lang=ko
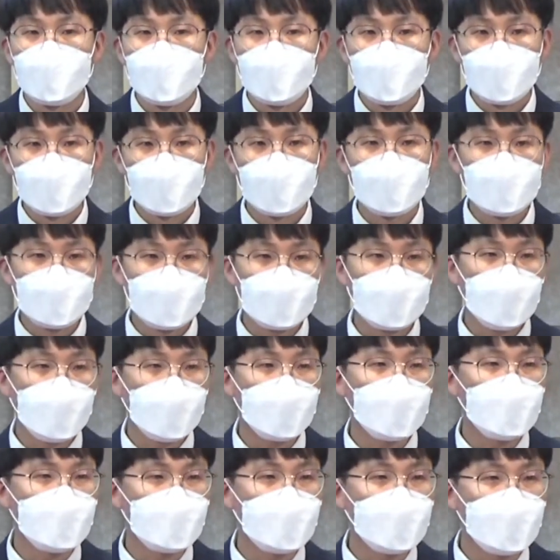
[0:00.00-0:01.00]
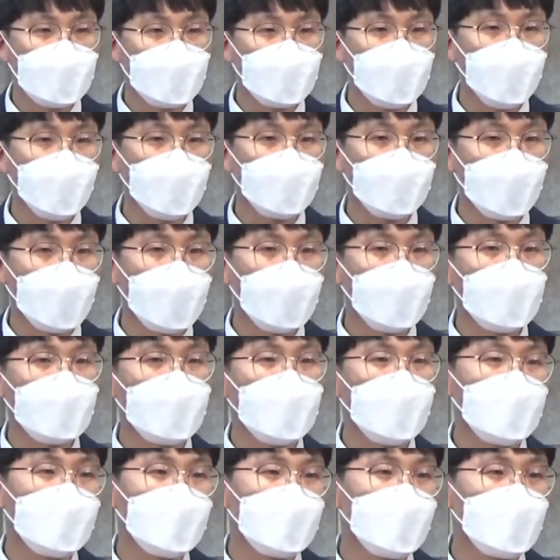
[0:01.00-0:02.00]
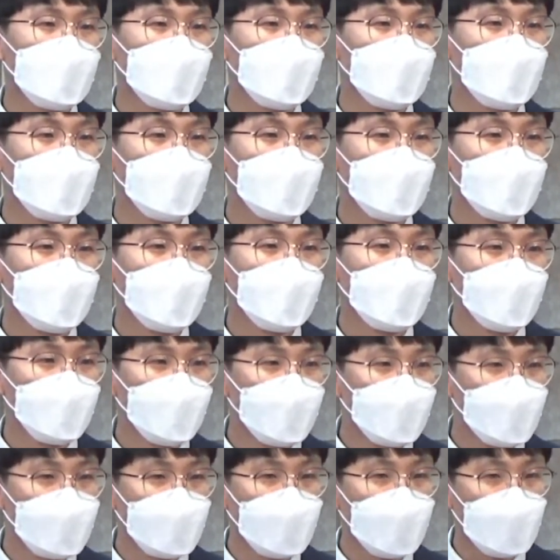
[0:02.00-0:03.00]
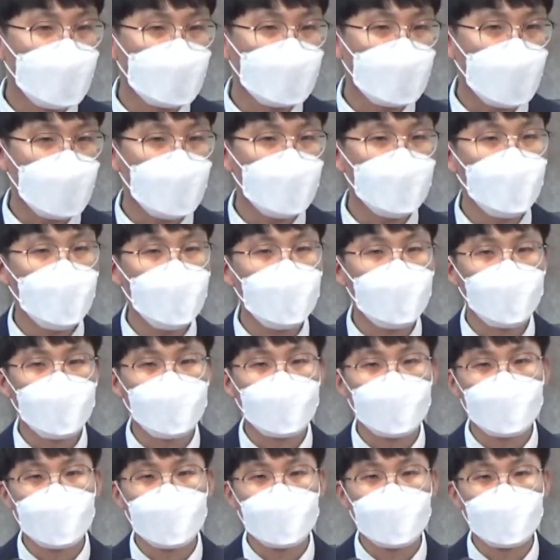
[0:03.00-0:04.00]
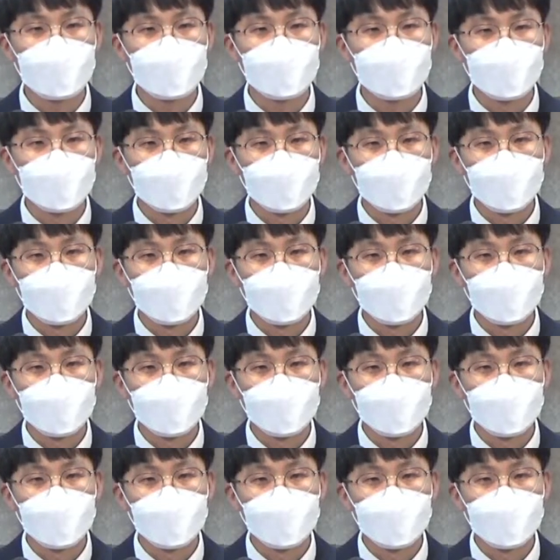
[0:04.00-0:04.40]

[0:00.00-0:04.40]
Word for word: 이 신앙을 지켜 나아가는 우리의 삶의 모습은